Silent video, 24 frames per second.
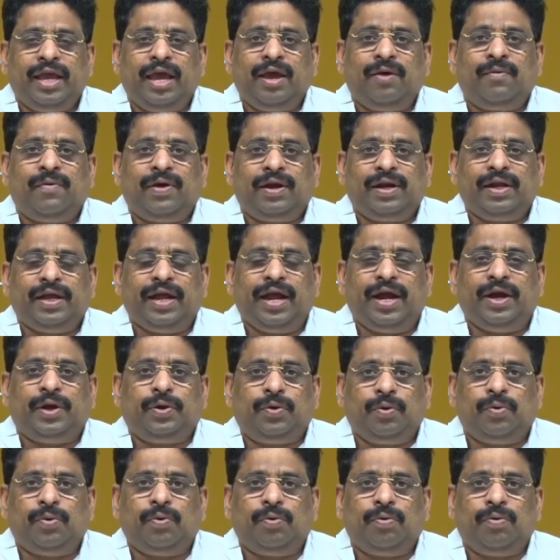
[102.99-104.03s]
ఏ వన్ ఏ
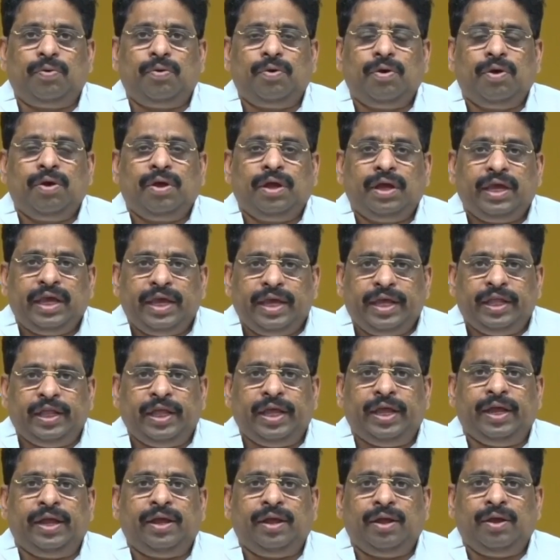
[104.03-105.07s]
టూ
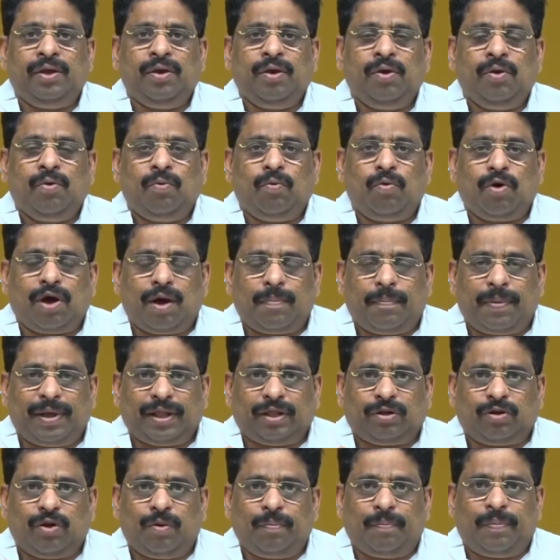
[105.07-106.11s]
ఇది ఒక
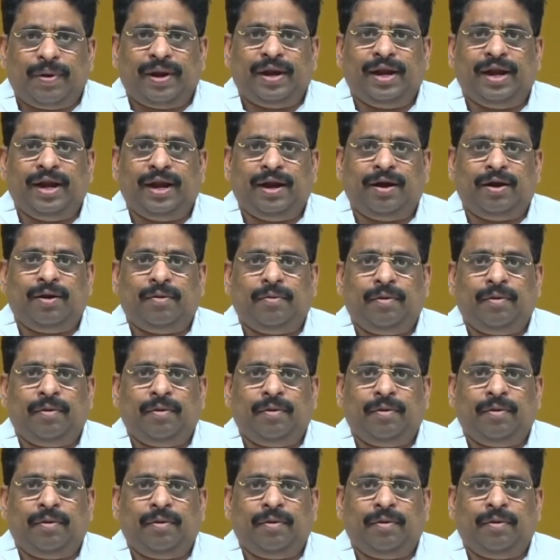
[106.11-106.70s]
పథకం పని